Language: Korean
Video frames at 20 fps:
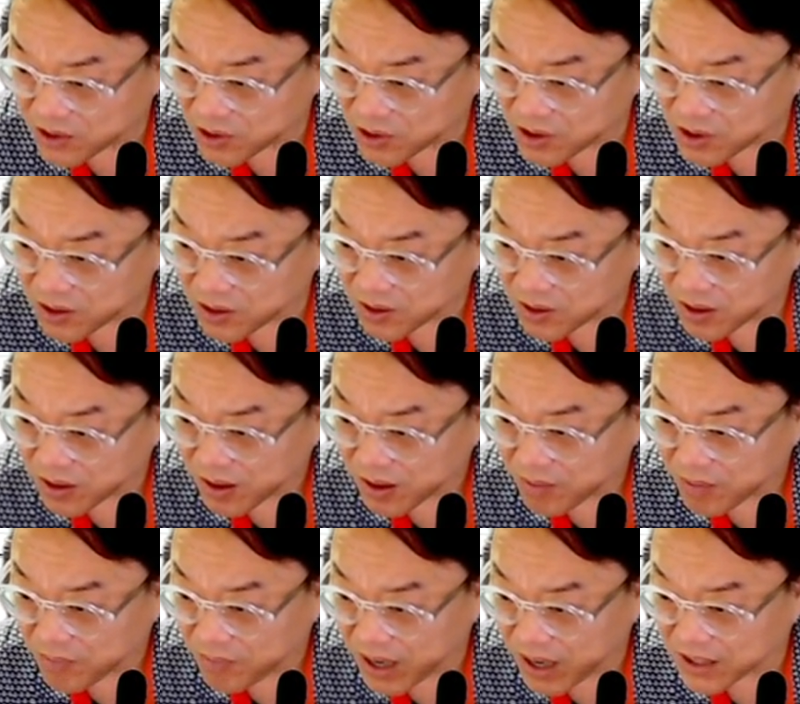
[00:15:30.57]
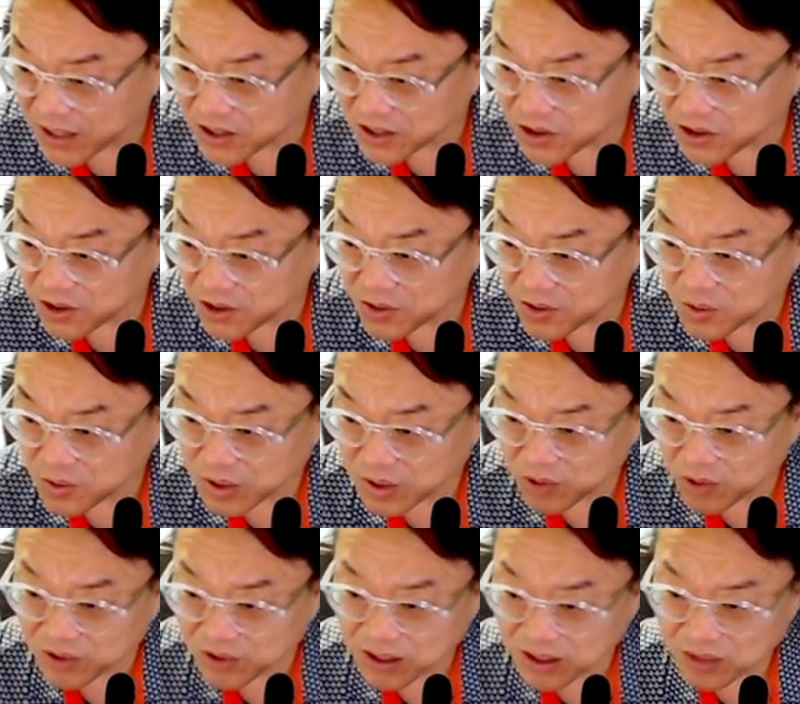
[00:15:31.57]
마지노선
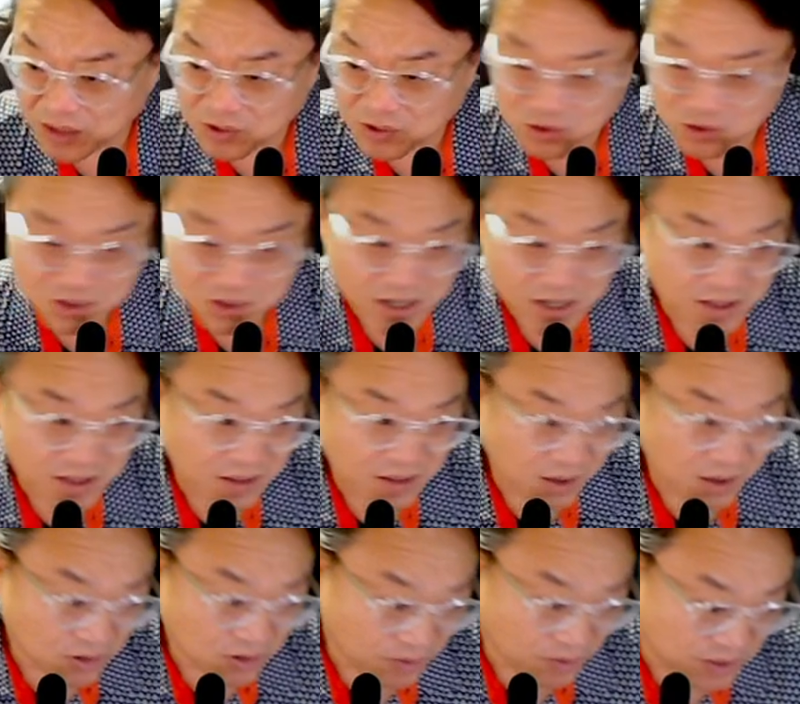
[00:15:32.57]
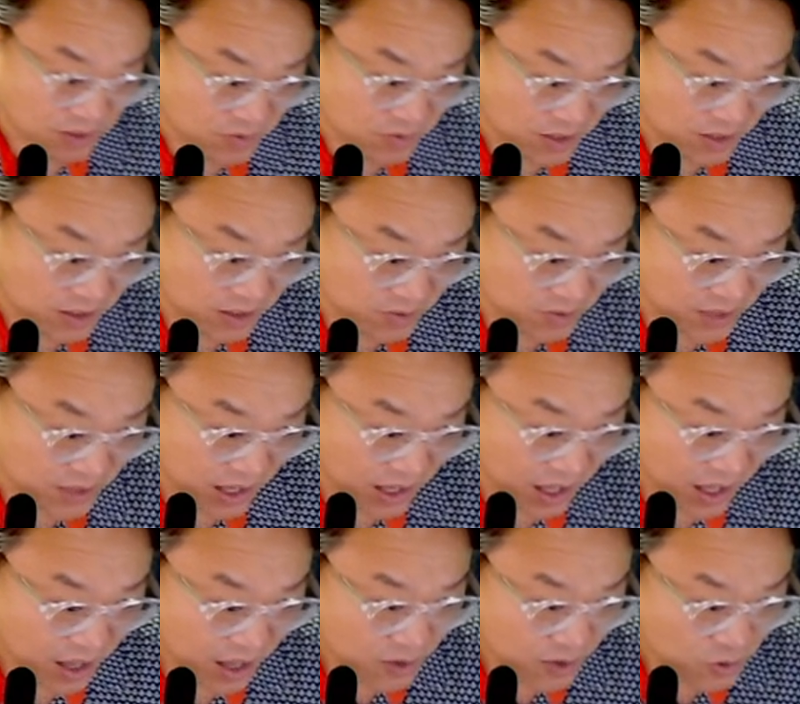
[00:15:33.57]
12,000원 깨고 내려가면 손절해야 된다. 그렇게
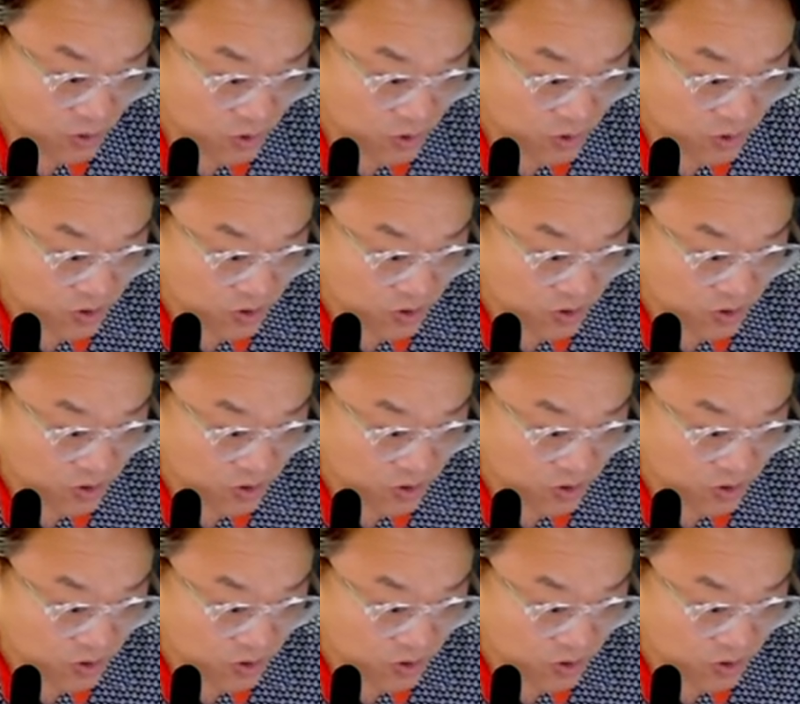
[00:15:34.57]
말씀드리겠습니다.